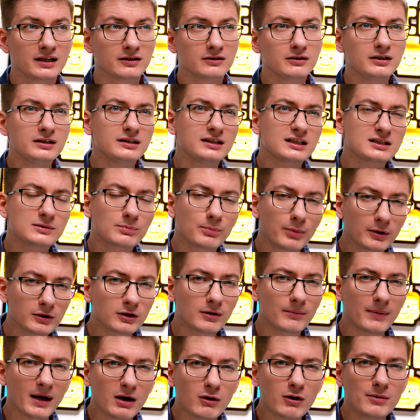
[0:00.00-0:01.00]
No i też
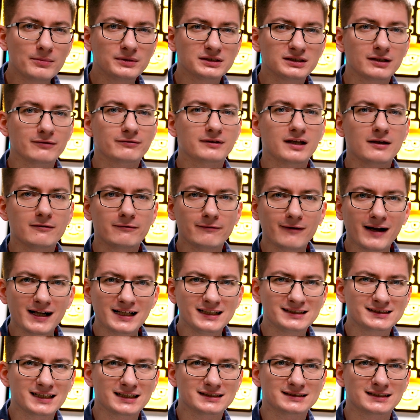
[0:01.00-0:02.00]
podobało mi się w tej
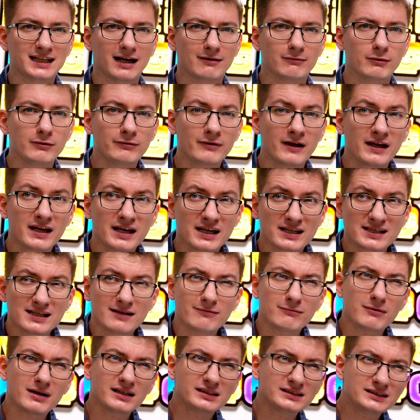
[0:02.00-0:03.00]
fali zestawów,
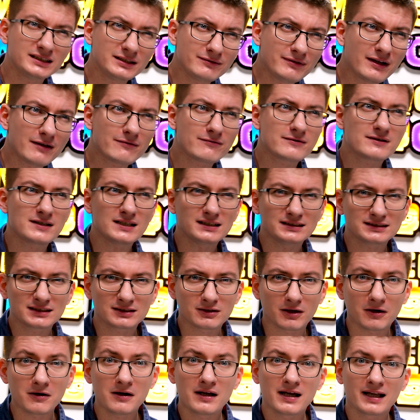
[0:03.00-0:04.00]
że właściwie
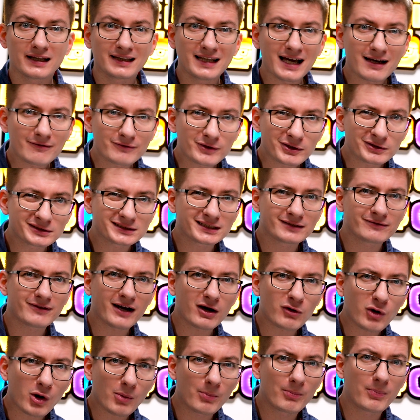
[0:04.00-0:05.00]
wszystko
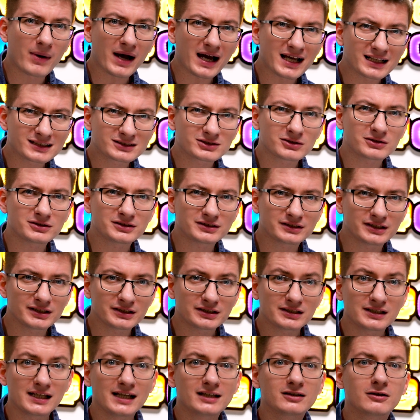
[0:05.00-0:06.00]
nawiązywało bardzo
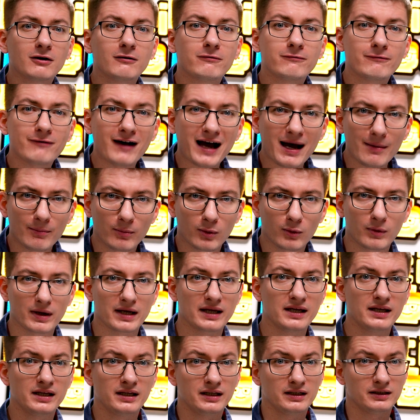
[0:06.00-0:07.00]
ściśle do
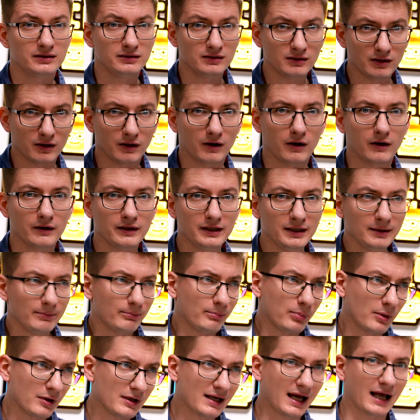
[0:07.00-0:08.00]
fabuły. No i
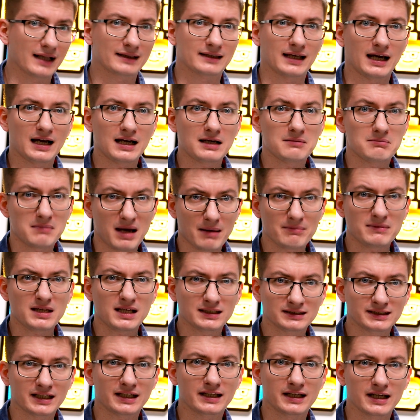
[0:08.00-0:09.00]
po latach mam
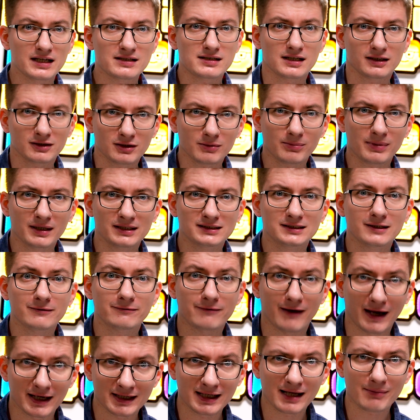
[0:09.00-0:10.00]
nadzieję, że to będzie
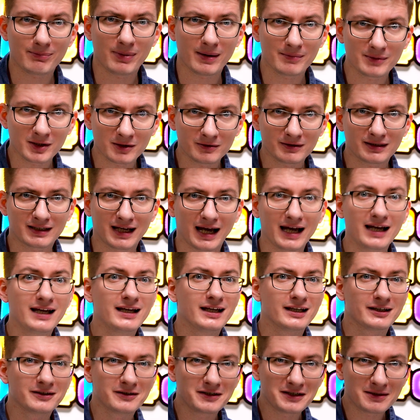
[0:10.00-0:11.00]
fajna pamiątka,
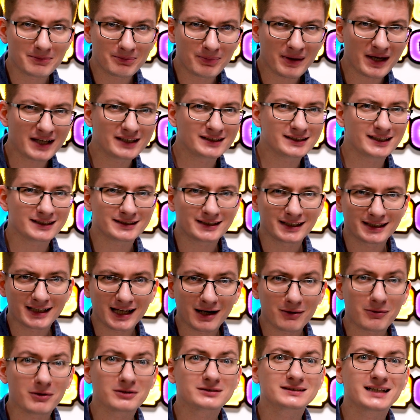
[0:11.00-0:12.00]
no i będzie się
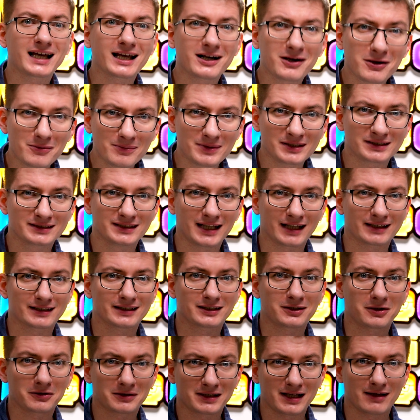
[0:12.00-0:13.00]
dało zarobić na
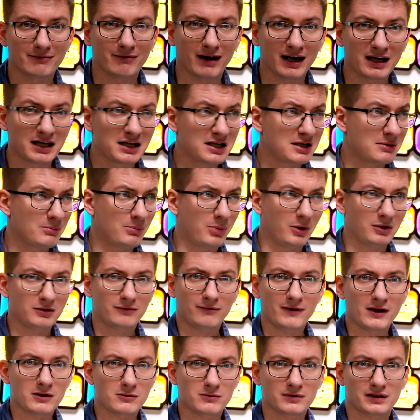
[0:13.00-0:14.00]
tych odlewach,
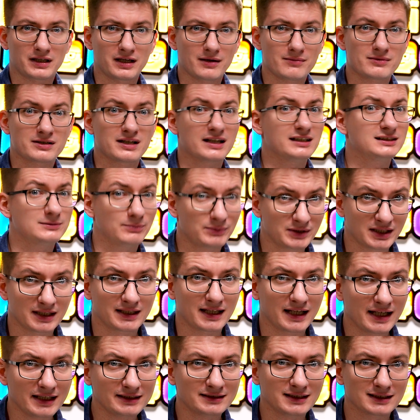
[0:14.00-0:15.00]
pod warunkiem, że
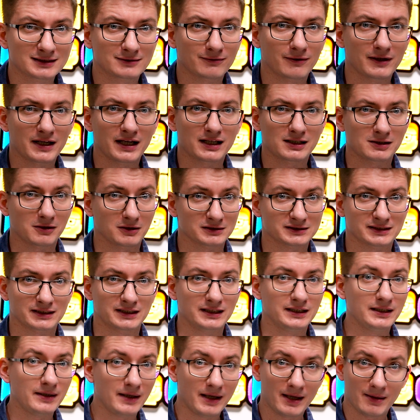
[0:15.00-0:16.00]
sprzedajecie swoje
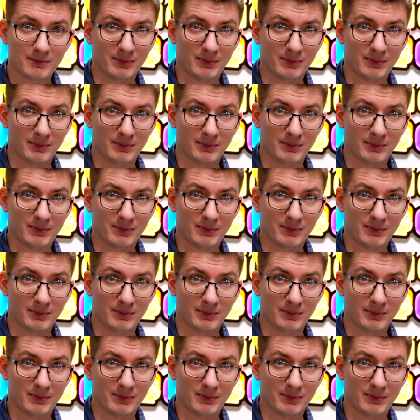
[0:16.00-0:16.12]
klocki.